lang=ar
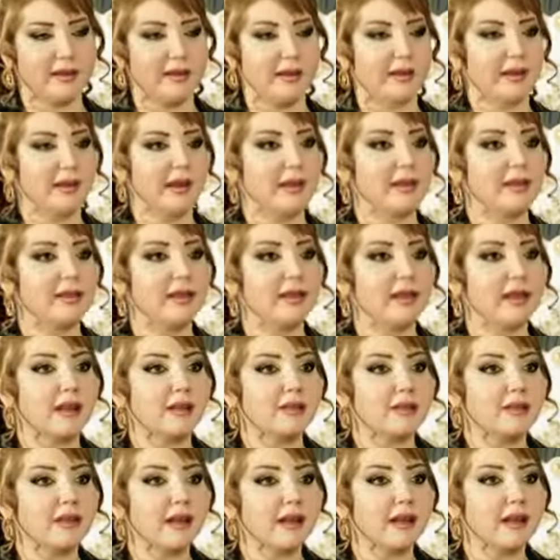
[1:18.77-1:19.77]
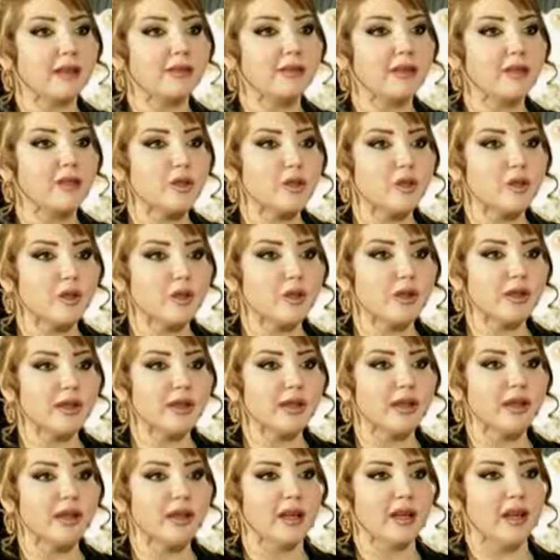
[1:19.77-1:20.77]
قيادات الأطراف
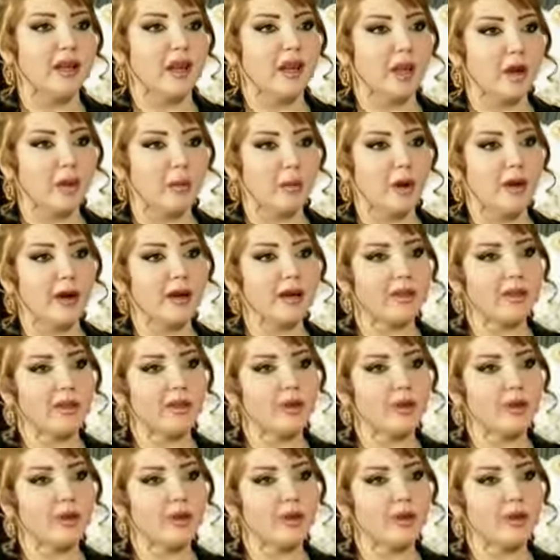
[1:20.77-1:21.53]
السنية المعارضة